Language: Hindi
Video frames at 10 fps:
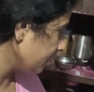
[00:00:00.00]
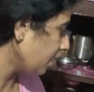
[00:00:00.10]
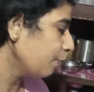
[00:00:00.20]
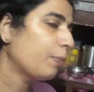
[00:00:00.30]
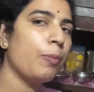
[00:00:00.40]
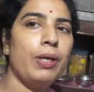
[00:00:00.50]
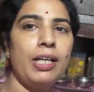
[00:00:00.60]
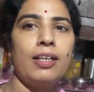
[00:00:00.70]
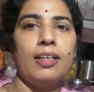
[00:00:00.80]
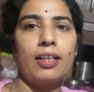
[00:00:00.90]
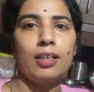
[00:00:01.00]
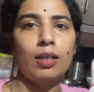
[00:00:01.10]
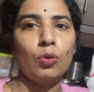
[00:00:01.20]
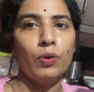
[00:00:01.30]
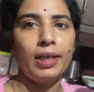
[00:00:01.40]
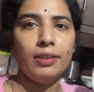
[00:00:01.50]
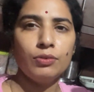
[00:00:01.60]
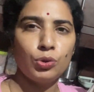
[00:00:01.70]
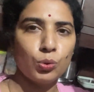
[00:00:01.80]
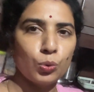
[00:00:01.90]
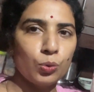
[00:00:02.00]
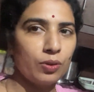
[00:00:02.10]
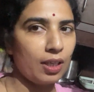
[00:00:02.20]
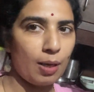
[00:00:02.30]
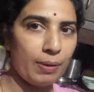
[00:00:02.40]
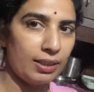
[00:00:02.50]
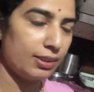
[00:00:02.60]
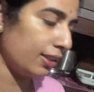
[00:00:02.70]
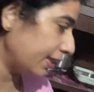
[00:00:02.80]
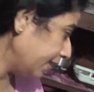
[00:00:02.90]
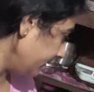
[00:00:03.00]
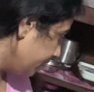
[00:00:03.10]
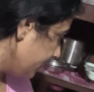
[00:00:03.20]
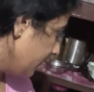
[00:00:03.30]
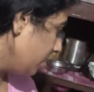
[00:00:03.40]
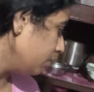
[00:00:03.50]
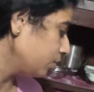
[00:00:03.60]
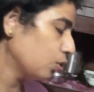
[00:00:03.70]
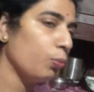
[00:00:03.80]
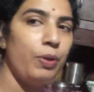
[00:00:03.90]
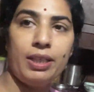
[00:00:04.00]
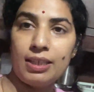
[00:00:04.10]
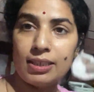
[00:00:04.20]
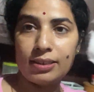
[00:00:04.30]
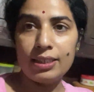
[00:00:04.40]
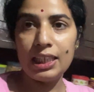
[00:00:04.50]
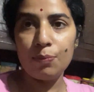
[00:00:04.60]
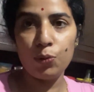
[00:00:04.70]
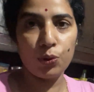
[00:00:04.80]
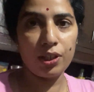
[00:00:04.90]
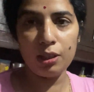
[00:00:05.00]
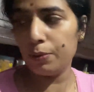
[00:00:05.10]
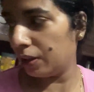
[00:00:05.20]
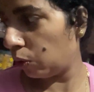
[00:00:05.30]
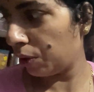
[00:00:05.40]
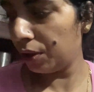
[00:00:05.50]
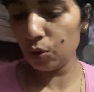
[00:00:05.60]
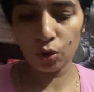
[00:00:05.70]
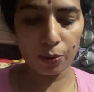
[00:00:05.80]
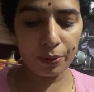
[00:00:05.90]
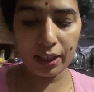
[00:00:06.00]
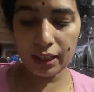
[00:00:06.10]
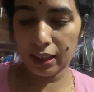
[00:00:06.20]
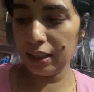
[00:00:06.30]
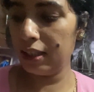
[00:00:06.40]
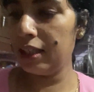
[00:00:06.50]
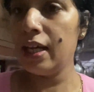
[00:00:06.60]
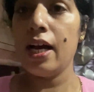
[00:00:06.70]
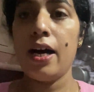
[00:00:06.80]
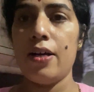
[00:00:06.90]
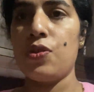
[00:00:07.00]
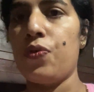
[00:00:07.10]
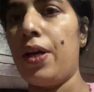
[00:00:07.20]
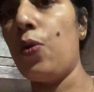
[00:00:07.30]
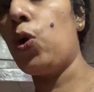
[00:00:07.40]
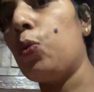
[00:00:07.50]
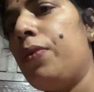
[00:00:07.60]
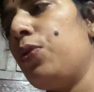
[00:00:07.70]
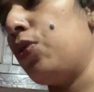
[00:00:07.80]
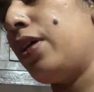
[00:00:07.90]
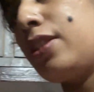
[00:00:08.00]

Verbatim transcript: यहाँ पर बंडल रखा हुआ है जो काम आ जाता है तो मैं इसी की पोटली बनाऊँगी तो अभी अजवाइन को मैं थोड़ा